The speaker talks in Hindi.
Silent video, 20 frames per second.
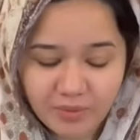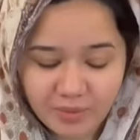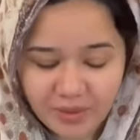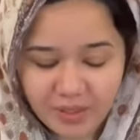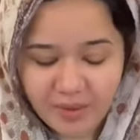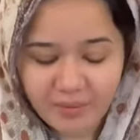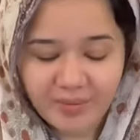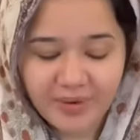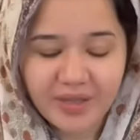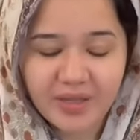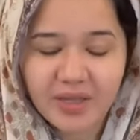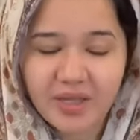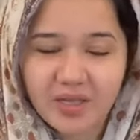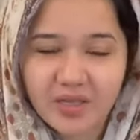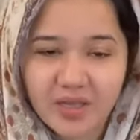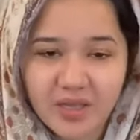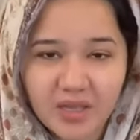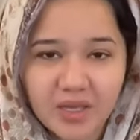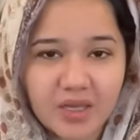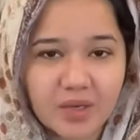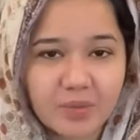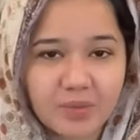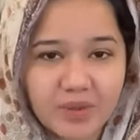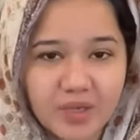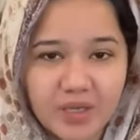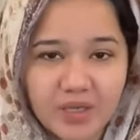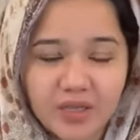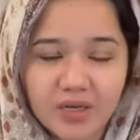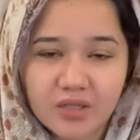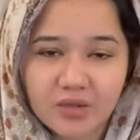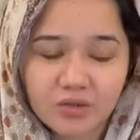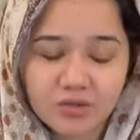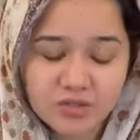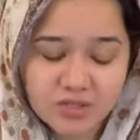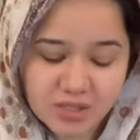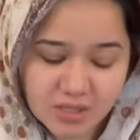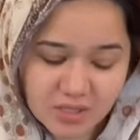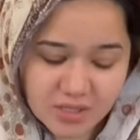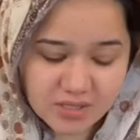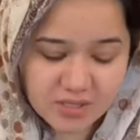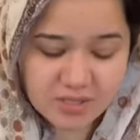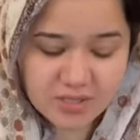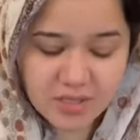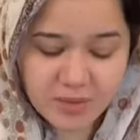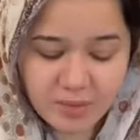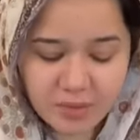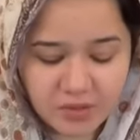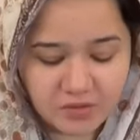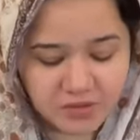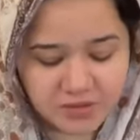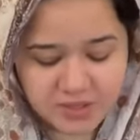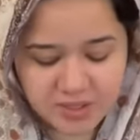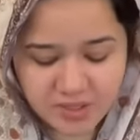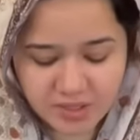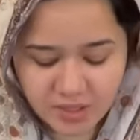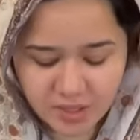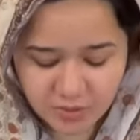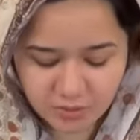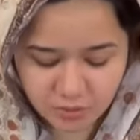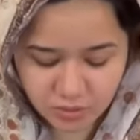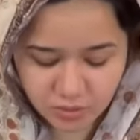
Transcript: पीना पड़ेगा ये अगर पियेंगे ना तो इससे तेज़ी से हमारा वज़न कम